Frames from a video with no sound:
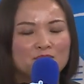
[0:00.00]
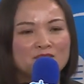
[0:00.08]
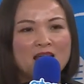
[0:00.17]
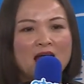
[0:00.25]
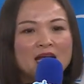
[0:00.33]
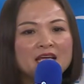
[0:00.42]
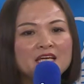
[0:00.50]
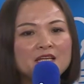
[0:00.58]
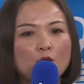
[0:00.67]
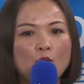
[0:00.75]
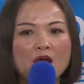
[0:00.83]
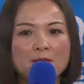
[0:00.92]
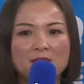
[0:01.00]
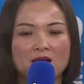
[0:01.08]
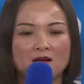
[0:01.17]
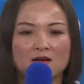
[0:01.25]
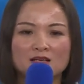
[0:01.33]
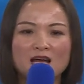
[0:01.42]
糖衣的外
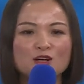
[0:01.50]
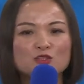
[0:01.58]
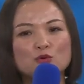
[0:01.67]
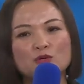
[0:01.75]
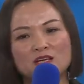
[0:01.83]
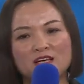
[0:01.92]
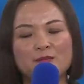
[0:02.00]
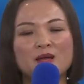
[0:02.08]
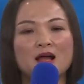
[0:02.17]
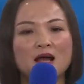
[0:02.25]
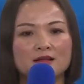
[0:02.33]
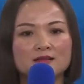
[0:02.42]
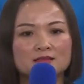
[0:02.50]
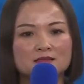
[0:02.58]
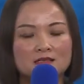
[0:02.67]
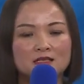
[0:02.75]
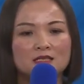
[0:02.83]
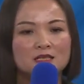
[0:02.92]
表告诉你里面含的是
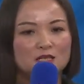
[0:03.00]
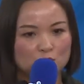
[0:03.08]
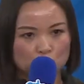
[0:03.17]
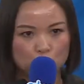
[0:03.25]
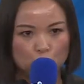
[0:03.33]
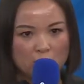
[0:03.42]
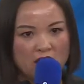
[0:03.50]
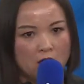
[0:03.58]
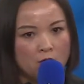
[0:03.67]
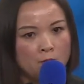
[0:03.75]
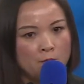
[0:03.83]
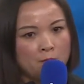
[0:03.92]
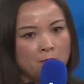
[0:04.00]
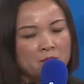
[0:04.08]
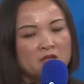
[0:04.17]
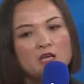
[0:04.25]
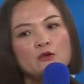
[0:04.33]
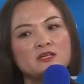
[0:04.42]
一颗毒药。
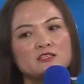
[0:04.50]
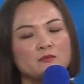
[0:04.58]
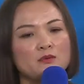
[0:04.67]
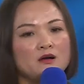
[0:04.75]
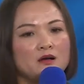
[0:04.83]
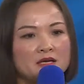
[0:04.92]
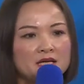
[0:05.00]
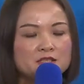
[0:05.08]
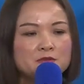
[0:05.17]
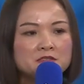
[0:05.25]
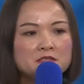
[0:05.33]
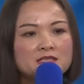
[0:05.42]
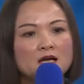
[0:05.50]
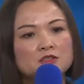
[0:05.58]
因为什么？也就是造